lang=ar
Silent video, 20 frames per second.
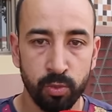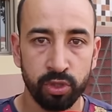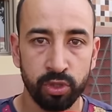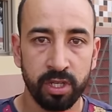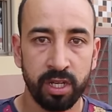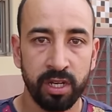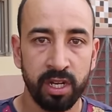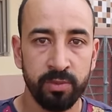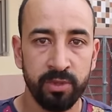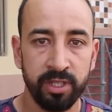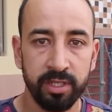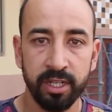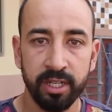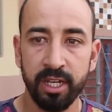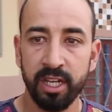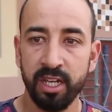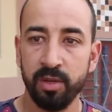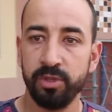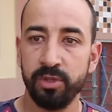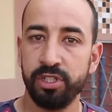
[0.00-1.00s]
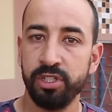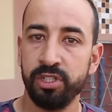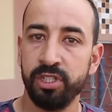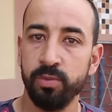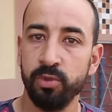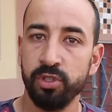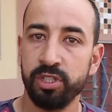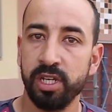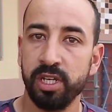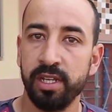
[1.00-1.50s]
ومطالبين باش
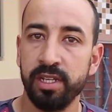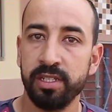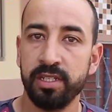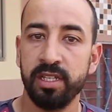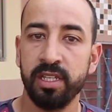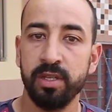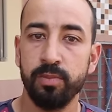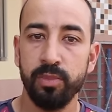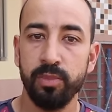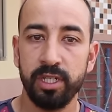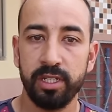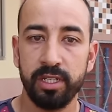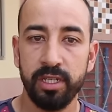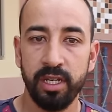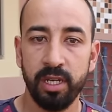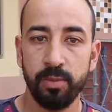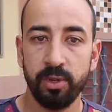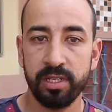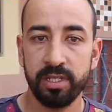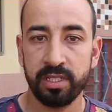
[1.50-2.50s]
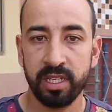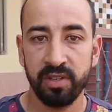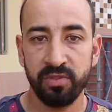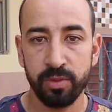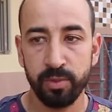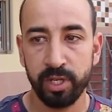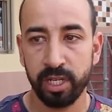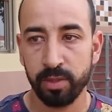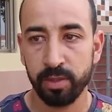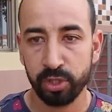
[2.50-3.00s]
يجيبوا شهاده عدم ملكيه الا بغى
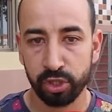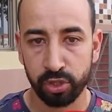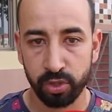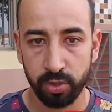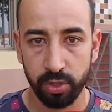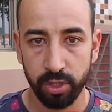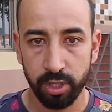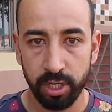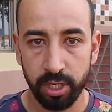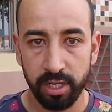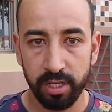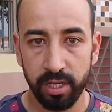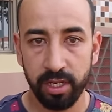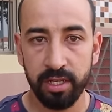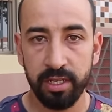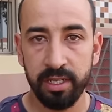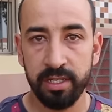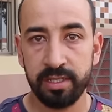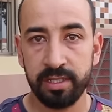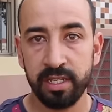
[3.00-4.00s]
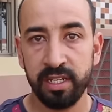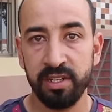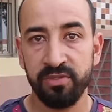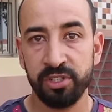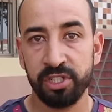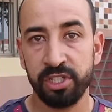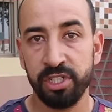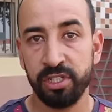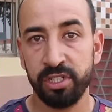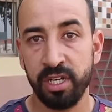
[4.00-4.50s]
يستافد من هذا المشروع المشروع يعني الانسان
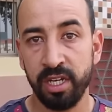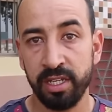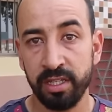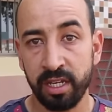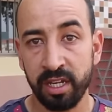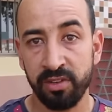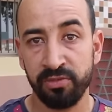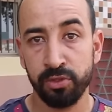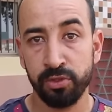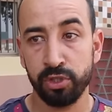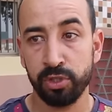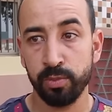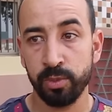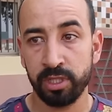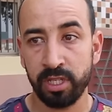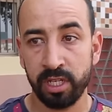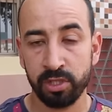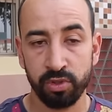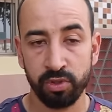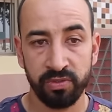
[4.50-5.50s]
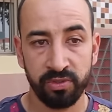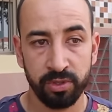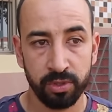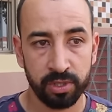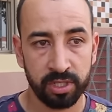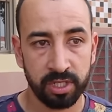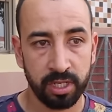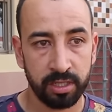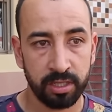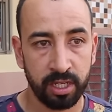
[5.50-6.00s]
فاش يشري عندك 2018
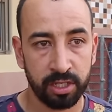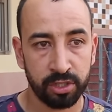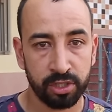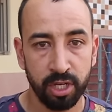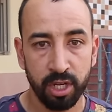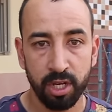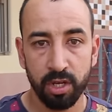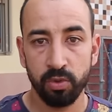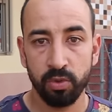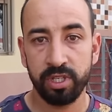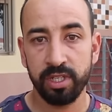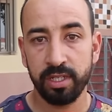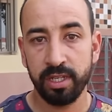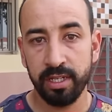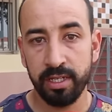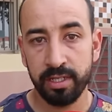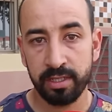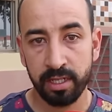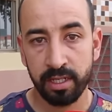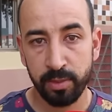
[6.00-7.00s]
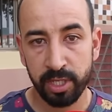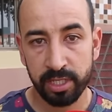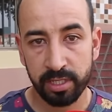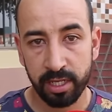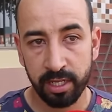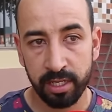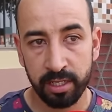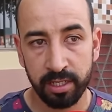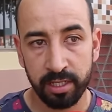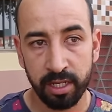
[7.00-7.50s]
و2019 وكيجاليزي
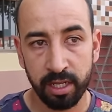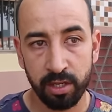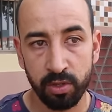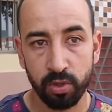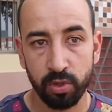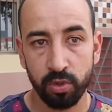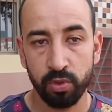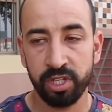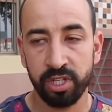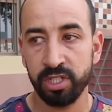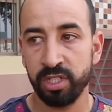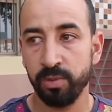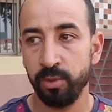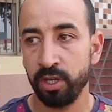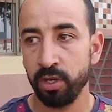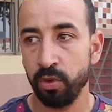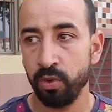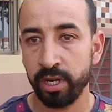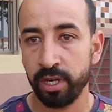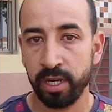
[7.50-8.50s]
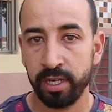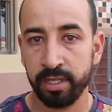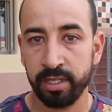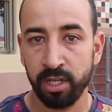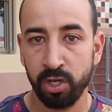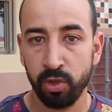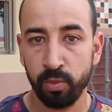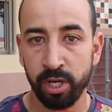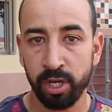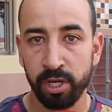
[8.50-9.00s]
المسائل ديالو وكيجيب لك الورقه
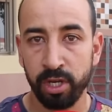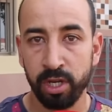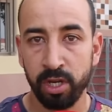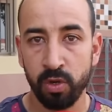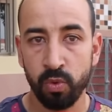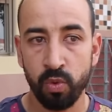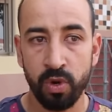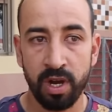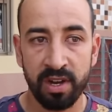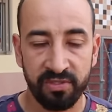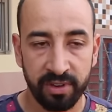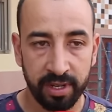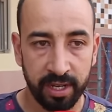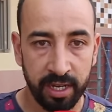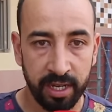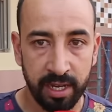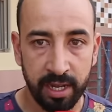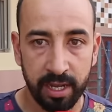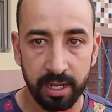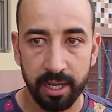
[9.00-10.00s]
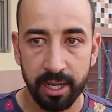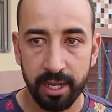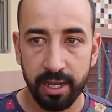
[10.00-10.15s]
ديالو بانه وافق على